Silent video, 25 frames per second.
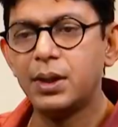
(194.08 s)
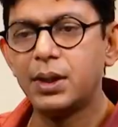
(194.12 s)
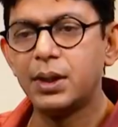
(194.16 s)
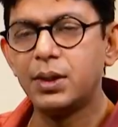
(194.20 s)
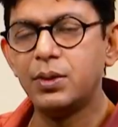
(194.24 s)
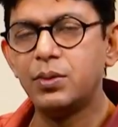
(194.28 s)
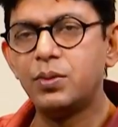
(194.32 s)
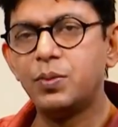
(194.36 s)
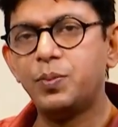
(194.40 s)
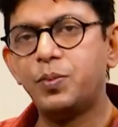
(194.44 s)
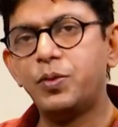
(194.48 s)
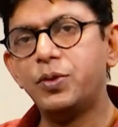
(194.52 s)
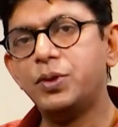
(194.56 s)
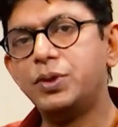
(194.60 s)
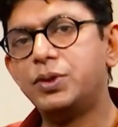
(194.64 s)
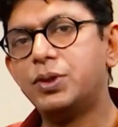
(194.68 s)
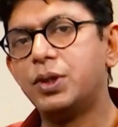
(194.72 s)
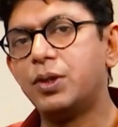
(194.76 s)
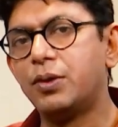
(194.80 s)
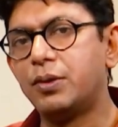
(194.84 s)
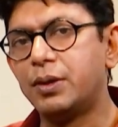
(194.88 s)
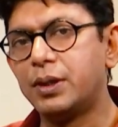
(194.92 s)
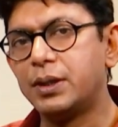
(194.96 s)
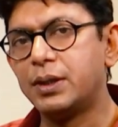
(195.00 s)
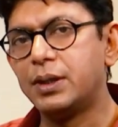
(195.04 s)
কিন্তু
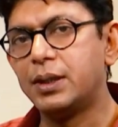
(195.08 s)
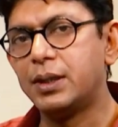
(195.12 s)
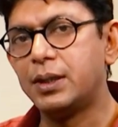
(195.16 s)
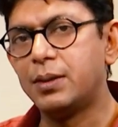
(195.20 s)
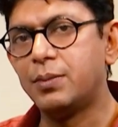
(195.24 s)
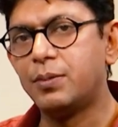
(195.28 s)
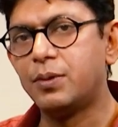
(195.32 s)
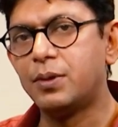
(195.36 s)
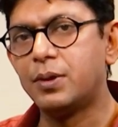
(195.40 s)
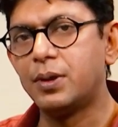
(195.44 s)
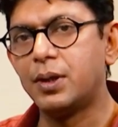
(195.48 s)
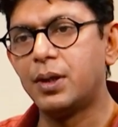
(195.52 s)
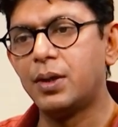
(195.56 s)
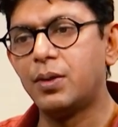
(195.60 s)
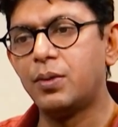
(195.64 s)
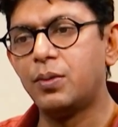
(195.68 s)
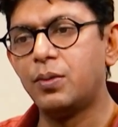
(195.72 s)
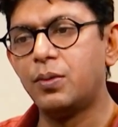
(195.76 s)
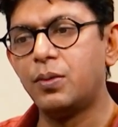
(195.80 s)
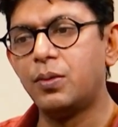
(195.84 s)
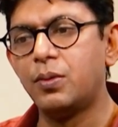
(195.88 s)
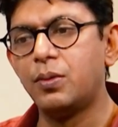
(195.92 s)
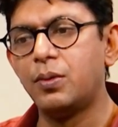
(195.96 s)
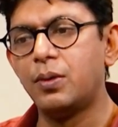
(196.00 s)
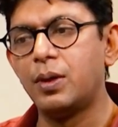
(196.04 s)
পরিচয় অনেক দিনের এবং
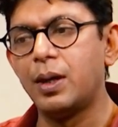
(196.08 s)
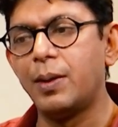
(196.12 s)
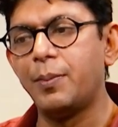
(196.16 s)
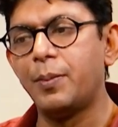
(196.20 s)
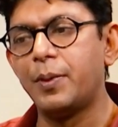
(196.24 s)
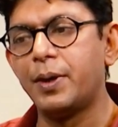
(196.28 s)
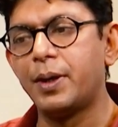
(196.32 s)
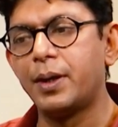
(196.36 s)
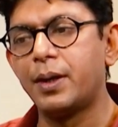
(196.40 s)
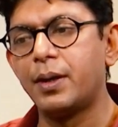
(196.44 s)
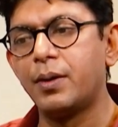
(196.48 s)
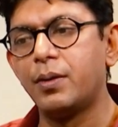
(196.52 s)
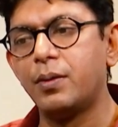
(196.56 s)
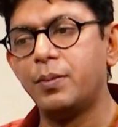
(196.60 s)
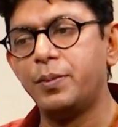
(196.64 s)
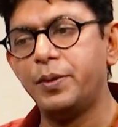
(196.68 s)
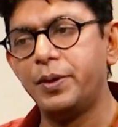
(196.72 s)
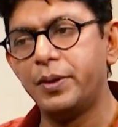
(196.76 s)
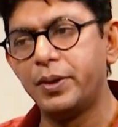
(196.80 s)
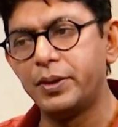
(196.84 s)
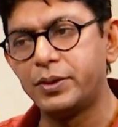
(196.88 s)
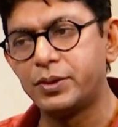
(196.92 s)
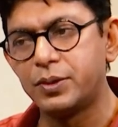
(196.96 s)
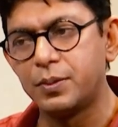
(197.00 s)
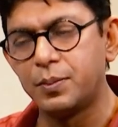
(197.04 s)
ও আমার
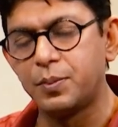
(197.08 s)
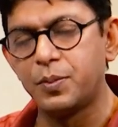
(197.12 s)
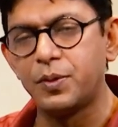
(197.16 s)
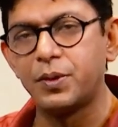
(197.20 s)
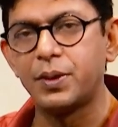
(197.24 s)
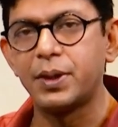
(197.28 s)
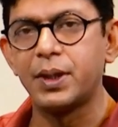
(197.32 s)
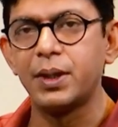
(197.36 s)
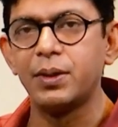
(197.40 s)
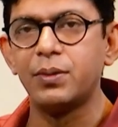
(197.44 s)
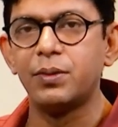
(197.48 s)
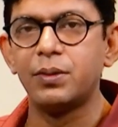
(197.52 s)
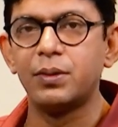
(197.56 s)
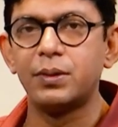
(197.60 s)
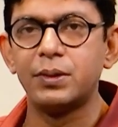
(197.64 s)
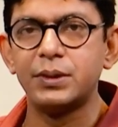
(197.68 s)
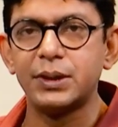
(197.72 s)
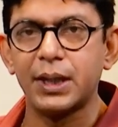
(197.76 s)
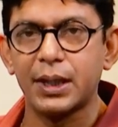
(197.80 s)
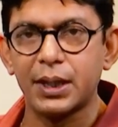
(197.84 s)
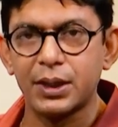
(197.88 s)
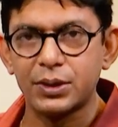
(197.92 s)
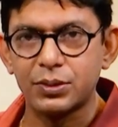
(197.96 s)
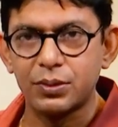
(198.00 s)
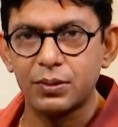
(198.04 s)
অভিনয় সম্পর্কে ওর
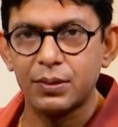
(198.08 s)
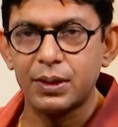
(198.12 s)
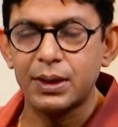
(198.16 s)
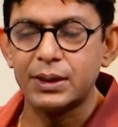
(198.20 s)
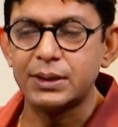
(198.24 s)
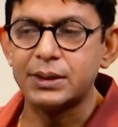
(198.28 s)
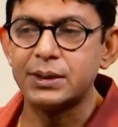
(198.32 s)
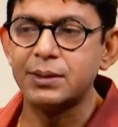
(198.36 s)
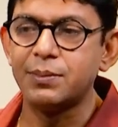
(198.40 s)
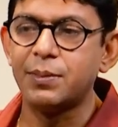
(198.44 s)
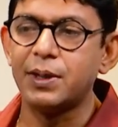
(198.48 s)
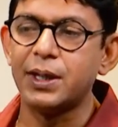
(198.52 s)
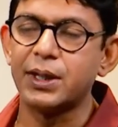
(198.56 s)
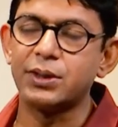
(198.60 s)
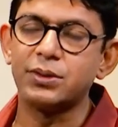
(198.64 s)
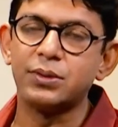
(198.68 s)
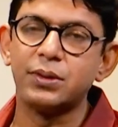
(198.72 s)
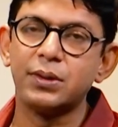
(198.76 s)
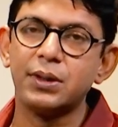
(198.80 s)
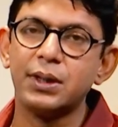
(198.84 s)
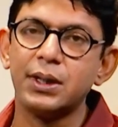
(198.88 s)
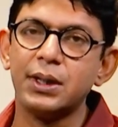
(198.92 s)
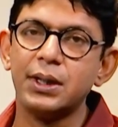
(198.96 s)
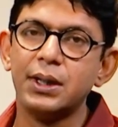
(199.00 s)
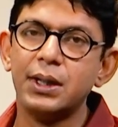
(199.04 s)
জানাশোনা আছে বা
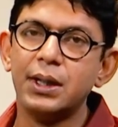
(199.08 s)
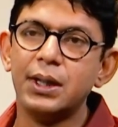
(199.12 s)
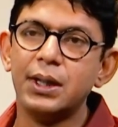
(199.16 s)
একসঙ্গে